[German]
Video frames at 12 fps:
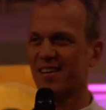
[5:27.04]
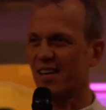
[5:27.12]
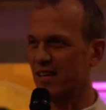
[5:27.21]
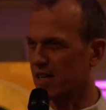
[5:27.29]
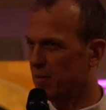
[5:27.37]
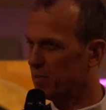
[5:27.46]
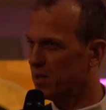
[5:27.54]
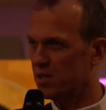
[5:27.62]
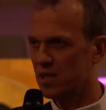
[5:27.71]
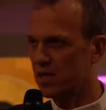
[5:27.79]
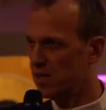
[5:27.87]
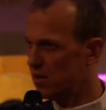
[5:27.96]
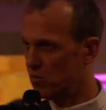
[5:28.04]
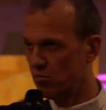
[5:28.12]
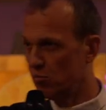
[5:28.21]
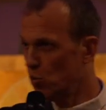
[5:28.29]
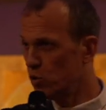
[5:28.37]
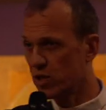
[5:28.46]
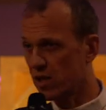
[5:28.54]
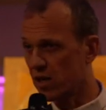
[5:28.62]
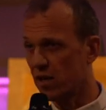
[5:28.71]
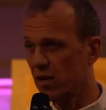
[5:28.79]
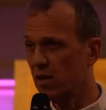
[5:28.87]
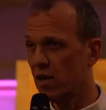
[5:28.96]
Dann gibt es hier
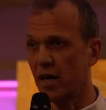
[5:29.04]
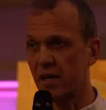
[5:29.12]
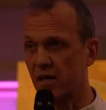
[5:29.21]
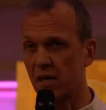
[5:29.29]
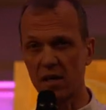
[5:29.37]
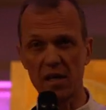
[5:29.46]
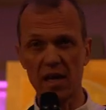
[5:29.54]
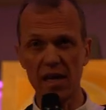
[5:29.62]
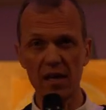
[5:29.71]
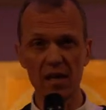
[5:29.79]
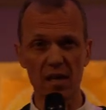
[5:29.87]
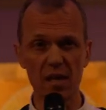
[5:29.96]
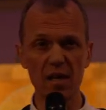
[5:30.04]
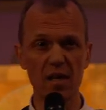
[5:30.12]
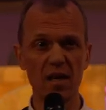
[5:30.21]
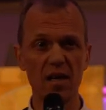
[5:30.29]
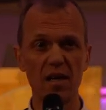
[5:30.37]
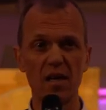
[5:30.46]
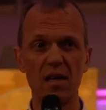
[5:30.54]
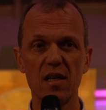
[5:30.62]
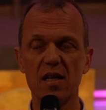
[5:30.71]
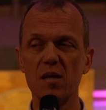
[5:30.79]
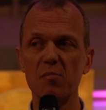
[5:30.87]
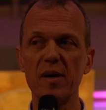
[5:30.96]
Musiker, einen Dirigenten,
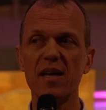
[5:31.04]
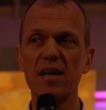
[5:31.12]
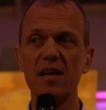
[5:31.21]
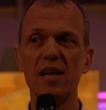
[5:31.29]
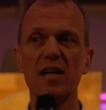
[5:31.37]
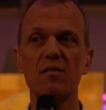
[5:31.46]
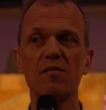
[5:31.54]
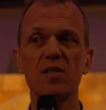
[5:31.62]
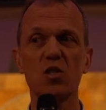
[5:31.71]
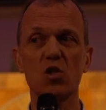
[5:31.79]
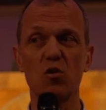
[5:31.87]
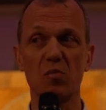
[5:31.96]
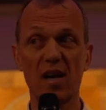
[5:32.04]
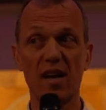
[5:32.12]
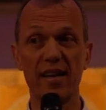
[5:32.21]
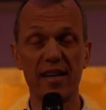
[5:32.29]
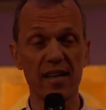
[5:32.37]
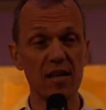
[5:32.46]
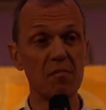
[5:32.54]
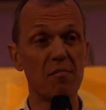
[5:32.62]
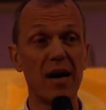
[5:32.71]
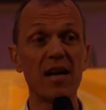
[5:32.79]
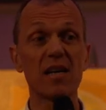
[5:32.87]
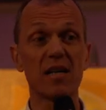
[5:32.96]
die bringen etwas zum Klingen,
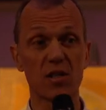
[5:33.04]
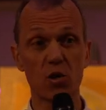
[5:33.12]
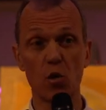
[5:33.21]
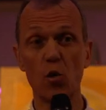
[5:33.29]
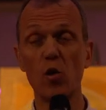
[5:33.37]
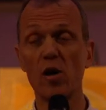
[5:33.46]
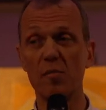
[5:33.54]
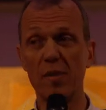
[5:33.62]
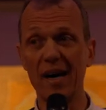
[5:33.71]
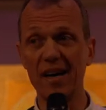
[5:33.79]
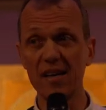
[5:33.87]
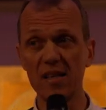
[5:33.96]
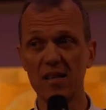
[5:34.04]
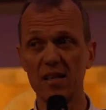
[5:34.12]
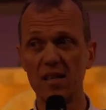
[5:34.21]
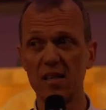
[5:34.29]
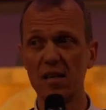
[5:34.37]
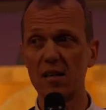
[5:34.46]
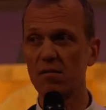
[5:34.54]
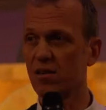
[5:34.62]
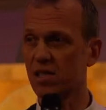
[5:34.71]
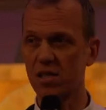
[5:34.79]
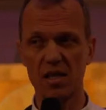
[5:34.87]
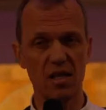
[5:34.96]
machen das hörbar,
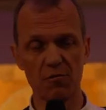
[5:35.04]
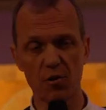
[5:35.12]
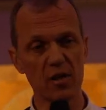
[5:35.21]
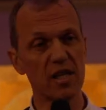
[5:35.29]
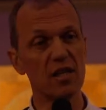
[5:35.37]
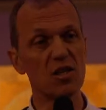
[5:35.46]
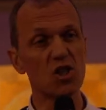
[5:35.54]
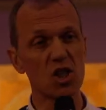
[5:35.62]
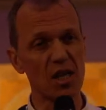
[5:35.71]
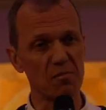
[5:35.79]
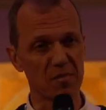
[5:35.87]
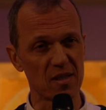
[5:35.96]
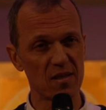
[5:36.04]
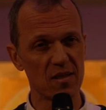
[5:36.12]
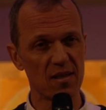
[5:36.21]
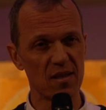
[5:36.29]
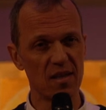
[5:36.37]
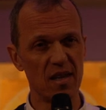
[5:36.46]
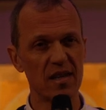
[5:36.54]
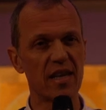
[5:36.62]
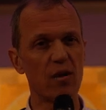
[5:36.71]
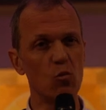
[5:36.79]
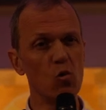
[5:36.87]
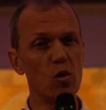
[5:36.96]
was nicht von ihnen stammt.
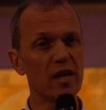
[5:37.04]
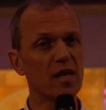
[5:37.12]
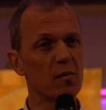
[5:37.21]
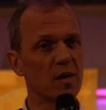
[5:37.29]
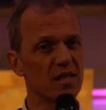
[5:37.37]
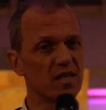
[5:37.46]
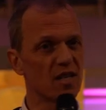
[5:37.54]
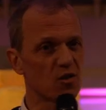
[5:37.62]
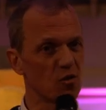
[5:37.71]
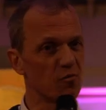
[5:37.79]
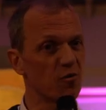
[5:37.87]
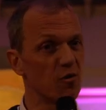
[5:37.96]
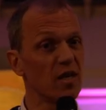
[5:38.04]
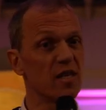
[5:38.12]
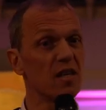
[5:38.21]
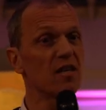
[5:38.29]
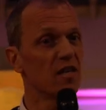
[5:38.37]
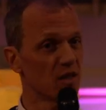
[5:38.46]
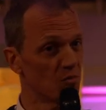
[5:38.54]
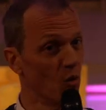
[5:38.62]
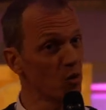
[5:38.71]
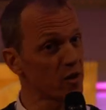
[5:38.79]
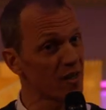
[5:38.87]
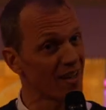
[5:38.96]
Der Urheber dieser Symphonie ist
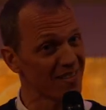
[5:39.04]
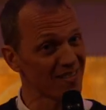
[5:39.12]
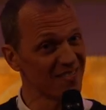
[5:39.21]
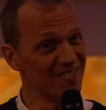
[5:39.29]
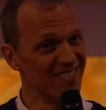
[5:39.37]
Mozart.